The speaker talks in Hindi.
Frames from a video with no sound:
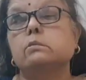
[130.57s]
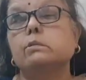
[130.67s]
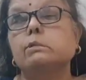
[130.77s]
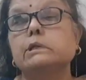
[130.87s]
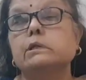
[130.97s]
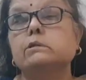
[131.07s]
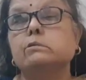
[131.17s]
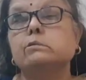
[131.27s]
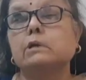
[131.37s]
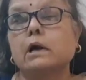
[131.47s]
उम्मीद
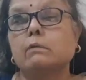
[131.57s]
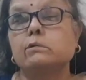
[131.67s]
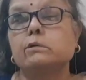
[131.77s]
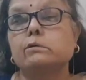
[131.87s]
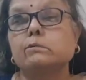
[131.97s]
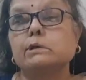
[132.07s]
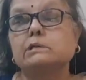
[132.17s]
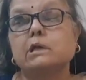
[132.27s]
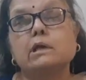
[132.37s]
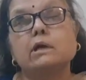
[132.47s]
करती हूँ कि आप लोगों को भी
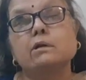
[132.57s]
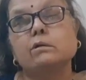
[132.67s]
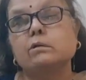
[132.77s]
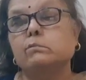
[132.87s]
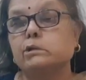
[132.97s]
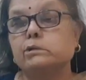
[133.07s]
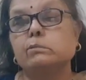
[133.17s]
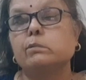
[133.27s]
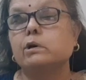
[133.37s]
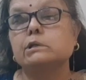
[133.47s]
अच्छा लगेगा क्योंकि मुझे
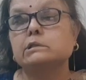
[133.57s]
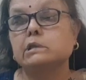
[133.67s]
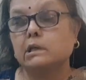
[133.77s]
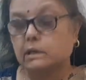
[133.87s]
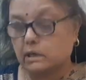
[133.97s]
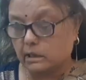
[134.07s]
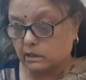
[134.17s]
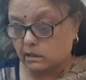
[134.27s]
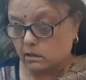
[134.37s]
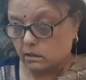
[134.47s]
तो बहुत अच्छा लग रहा है
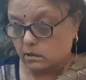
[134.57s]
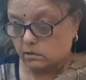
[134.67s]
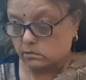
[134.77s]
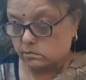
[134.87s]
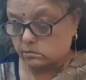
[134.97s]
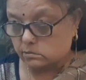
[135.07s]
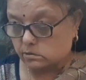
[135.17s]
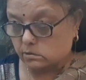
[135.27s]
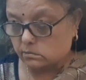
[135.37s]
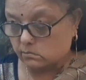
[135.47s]
तो
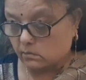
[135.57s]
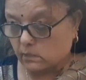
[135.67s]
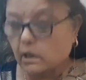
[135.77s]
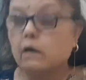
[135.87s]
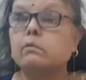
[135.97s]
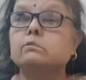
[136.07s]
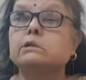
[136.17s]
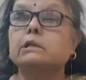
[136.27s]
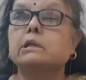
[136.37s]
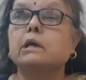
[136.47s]
अब हम
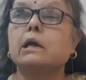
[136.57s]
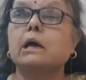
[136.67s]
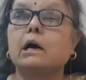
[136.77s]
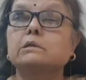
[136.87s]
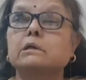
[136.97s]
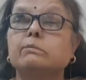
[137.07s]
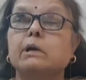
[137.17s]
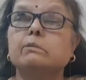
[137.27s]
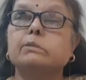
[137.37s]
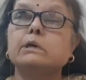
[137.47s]
चलते हैं आज के
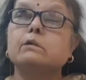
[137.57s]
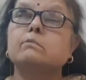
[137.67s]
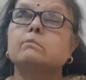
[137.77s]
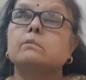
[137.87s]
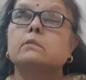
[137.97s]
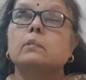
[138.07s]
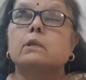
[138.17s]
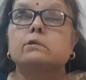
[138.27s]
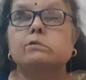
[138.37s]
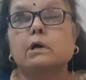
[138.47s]
पार्ट पर
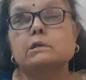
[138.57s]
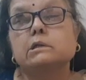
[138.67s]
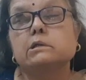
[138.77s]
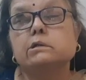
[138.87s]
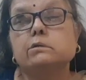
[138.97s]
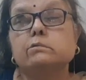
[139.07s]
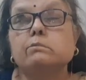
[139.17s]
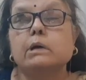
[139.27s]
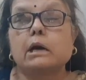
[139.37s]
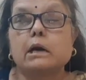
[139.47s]
स्वागत करती
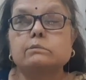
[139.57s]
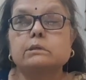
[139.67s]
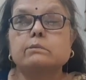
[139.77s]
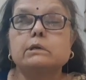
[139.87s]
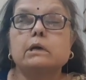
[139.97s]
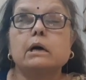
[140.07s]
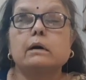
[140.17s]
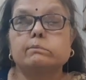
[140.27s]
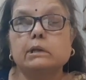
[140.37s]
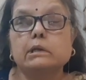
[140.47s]
हूँ मैं आप सभी का
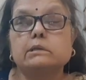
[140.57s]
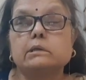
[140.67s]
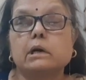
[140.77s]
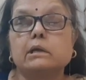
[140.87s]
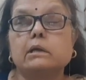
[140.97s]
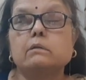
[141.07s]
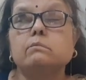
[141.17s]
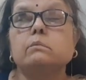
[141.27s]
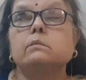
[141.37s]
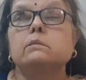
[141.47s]
अपने इस
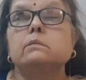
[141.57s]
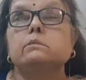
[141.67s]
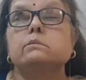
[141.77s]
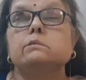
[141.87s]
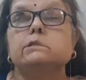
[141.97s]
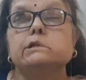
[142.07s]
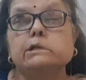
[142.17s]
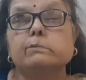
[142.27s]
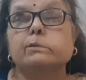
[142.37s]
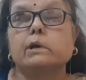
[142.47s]
कार्यक्रम
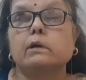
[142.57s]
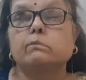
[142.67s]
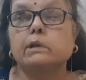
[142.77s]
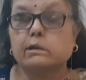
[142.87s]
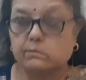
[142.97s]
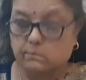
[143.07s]
शिव पुराण में